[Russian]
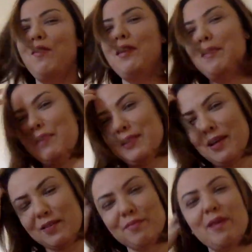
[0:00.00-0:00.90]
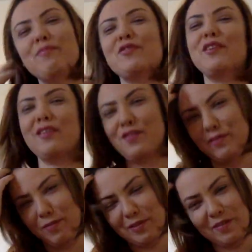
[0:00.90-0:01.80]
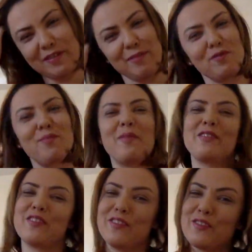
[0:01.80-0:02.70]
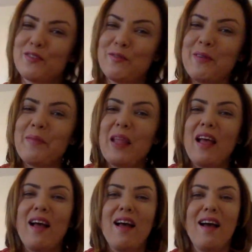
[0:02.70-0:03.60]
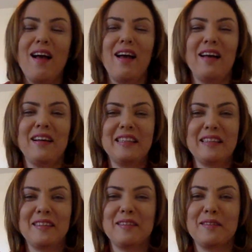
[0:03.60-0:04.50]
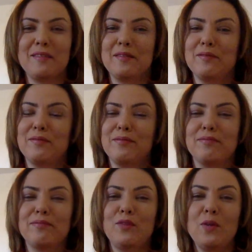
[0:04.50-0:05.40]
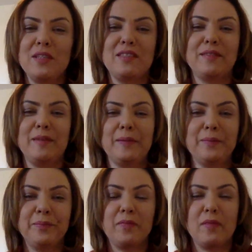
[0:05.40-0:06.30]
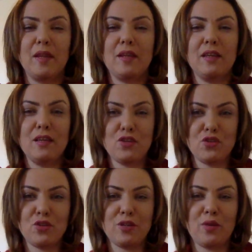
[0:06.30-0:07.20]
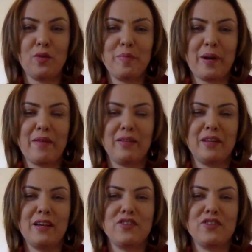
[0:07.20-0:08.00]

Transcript: Ой, мне скажет бабушка, ты чего, совсем с ума сошла, что ли? А, это... Э, то есть, эм, вообще такое правило.